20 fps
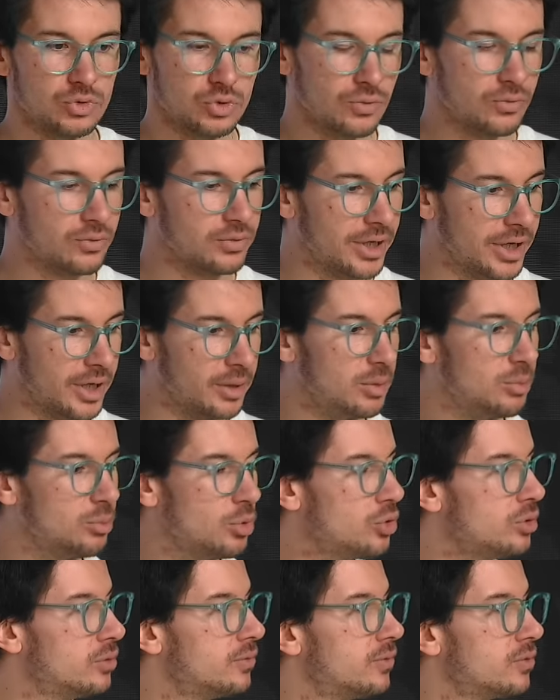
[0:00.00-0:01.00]
trouve qu'on a quand même
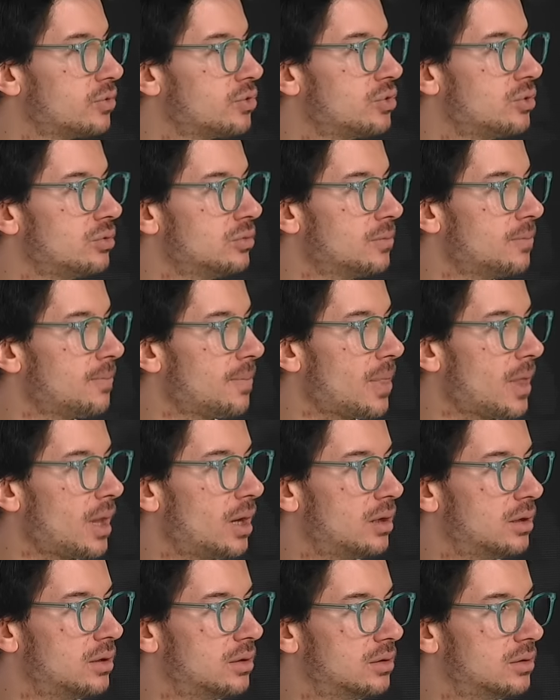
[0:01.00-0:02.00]
beaucoup de fonctions.
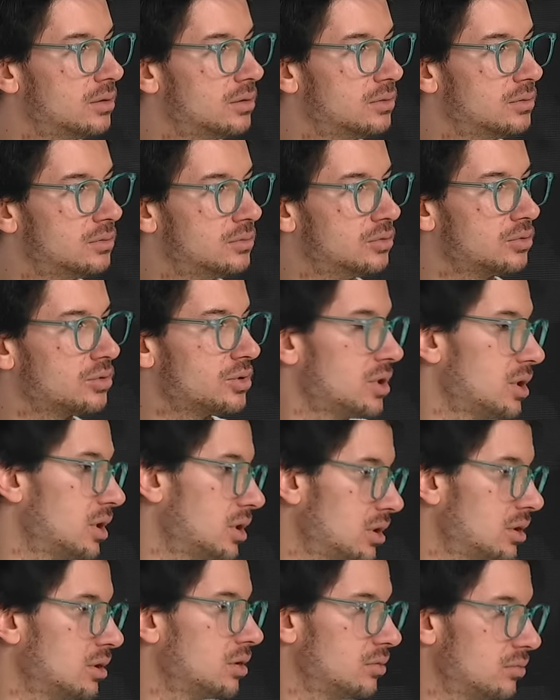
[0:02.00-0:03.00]
Euh, donc
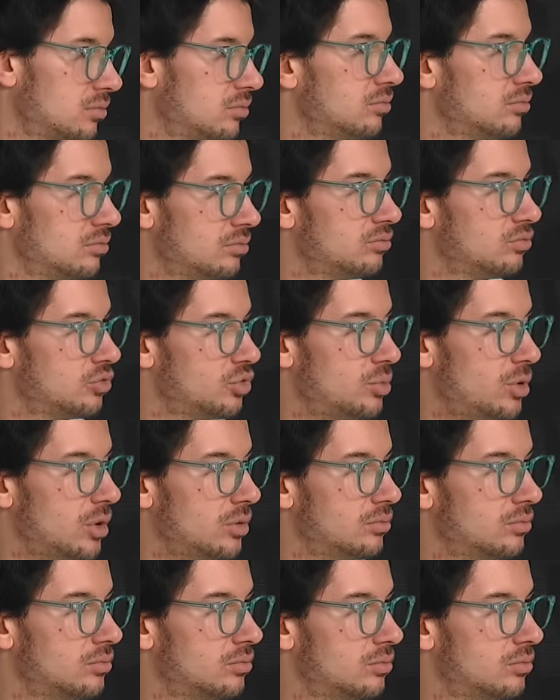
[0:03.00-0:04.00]
c'est bien.
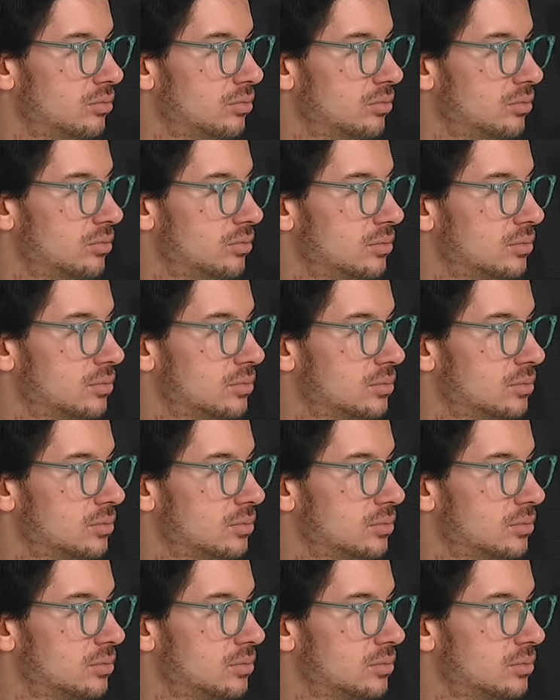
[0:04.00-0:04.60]
Là, qui est